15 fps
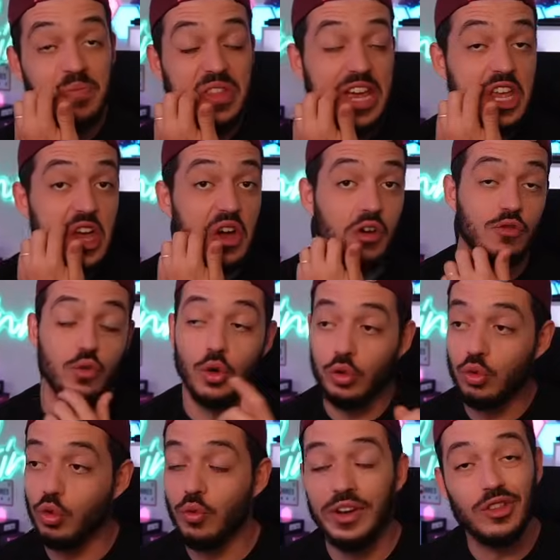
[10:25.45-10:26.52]
D'ailleurs, vous
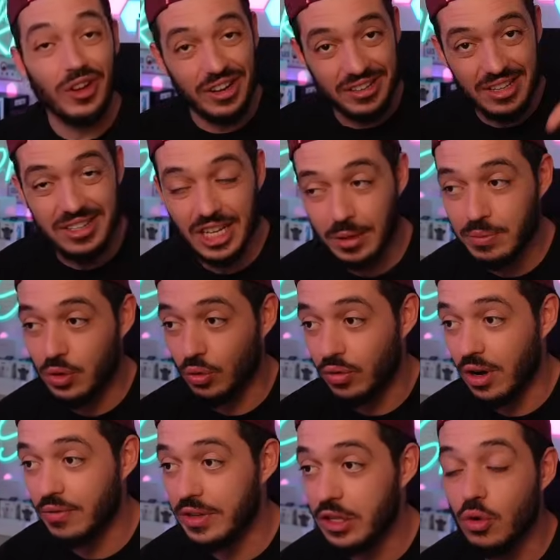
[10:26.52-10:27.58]
retrouvez dans la description de
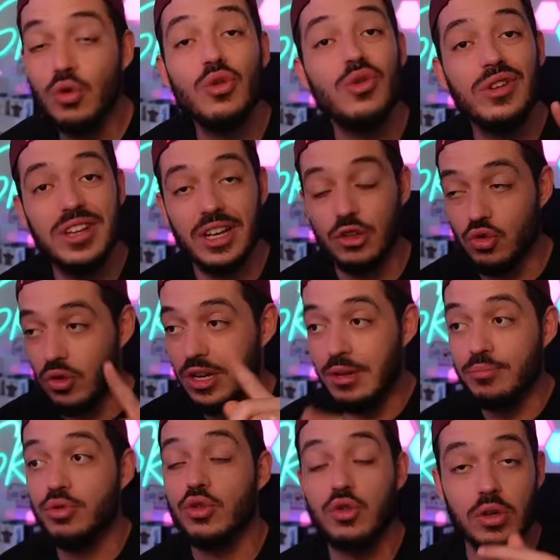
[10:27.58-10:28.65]
la vidéo le lien du
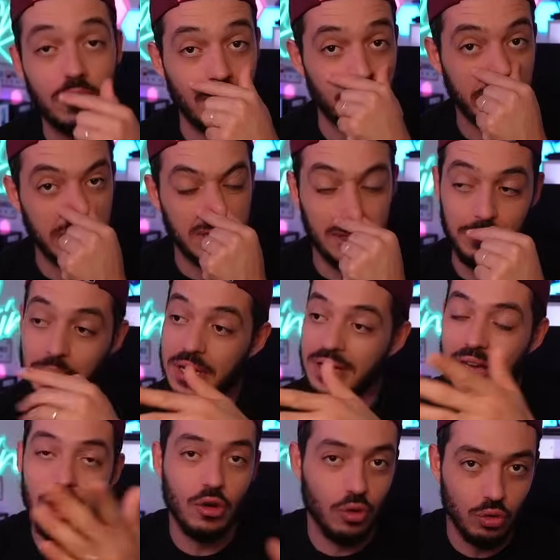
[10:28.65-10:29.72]
Glim pour ceux qui veulent participer. Il y
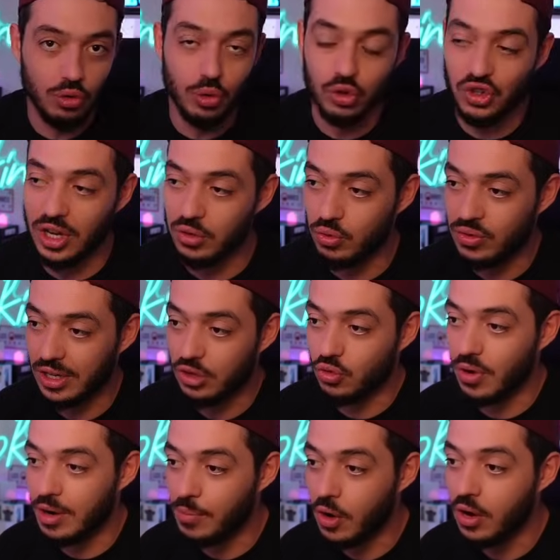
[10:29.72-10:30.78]
a un concours chez Asus
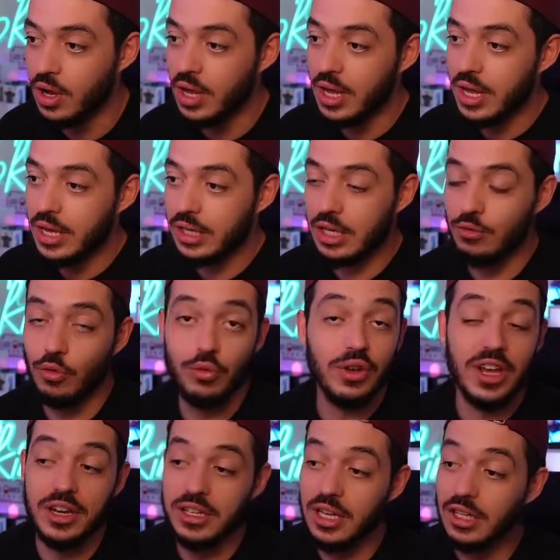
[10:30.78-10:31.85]
actuellement qui vous fait
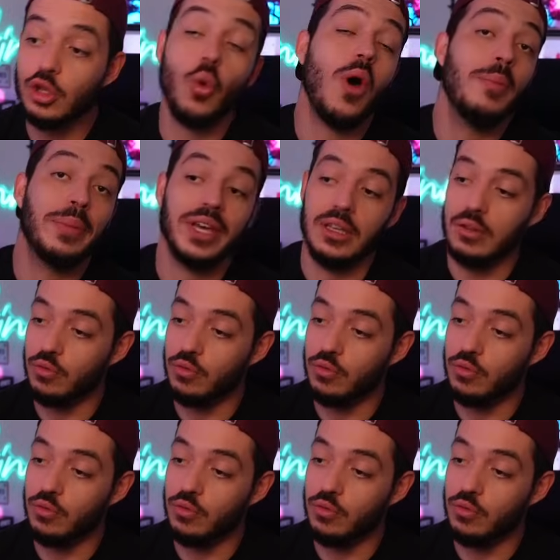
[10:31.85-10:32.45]
gagner trois prix.